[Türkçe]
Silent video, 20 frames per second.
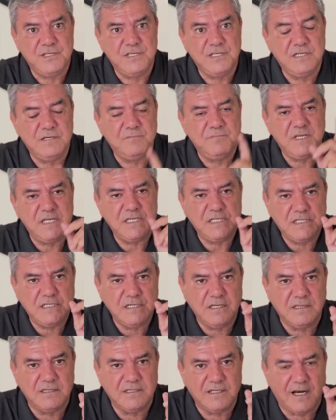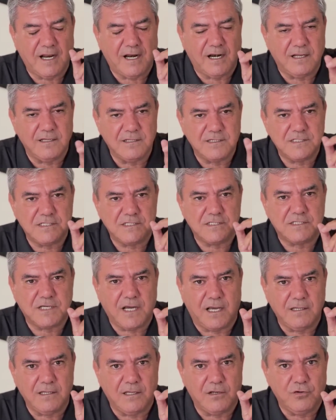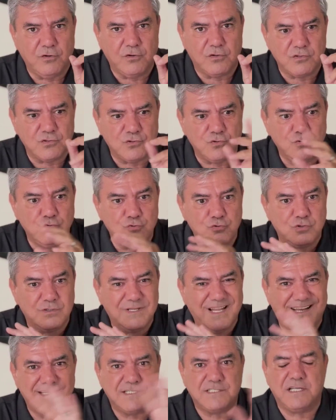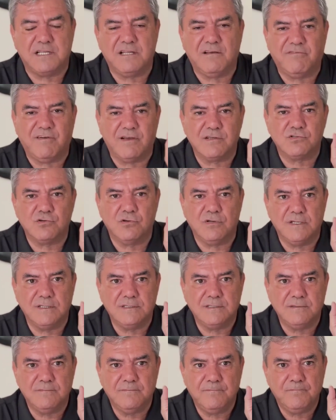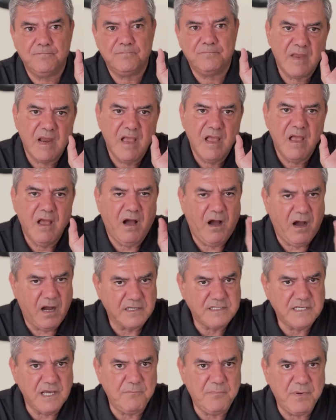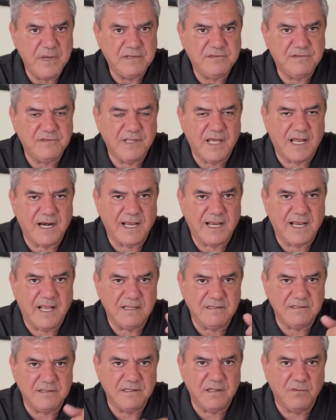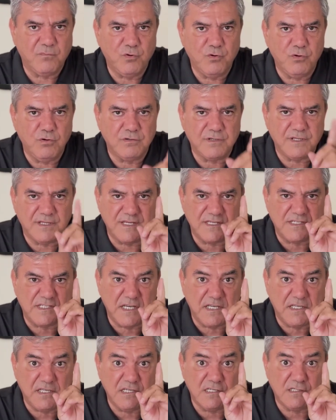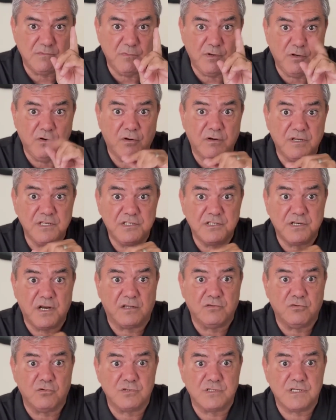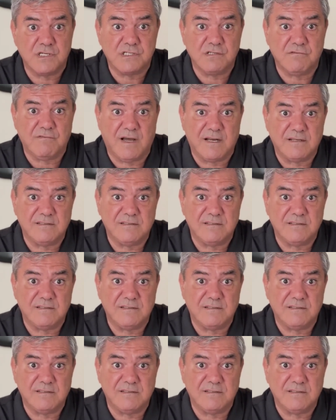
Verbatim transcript: 22 yıldır aralıksız sağlanıyoruz. Yüzlerce defa söyledim. AKP iktidara geldiğinde bu ülkede 8 milyon icra dosyası